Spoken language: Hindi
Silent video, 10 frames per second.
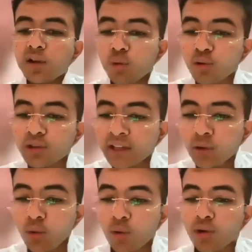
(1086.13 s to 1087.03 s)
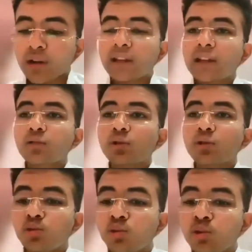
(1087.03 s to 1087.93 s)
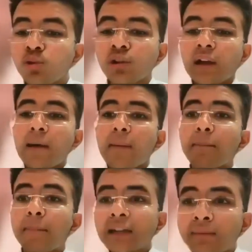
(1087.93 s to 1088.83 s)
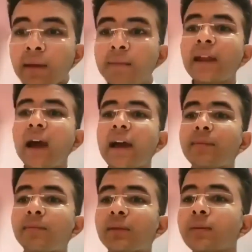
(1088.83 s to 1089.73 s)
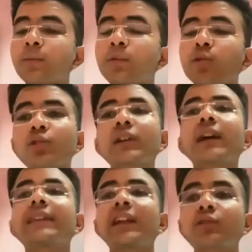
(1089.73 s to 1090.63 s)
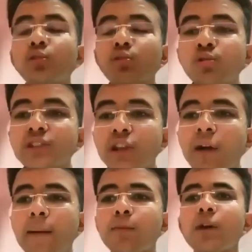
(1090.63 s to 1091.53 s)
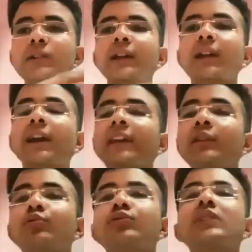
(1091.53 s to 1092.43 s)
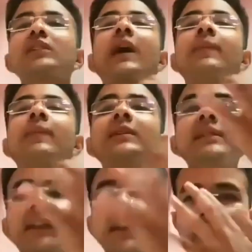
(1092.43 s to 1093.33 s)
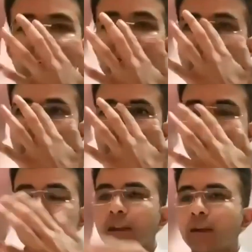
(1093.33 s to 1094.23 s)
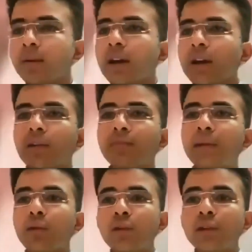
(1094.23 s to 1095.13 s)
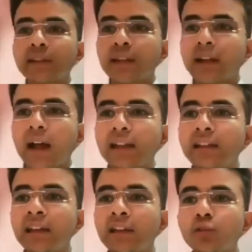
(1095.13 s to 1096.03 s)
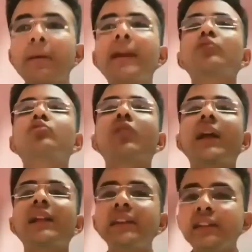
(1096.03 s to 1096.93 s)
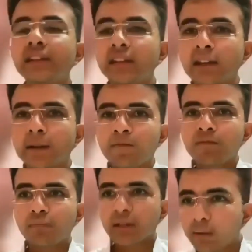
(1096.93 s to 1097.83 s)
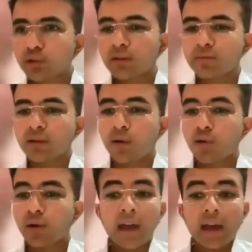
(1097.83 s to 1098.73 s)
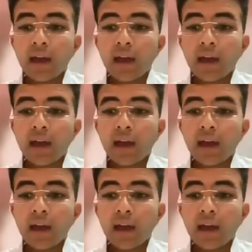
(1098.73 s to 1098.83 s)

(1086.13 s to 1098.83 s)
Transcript: क्रोध की उग्रता तो दूर मन में भी ना आए मतलब क्रोध करना तो दूर चलो आपको ऐसा लगे कि उसने सामने से नहीं किया मतलब मेरे को किसी ने गाली दी तो मैंने उसको गाली नहीं दी मतलब उत्तम क्षमा हो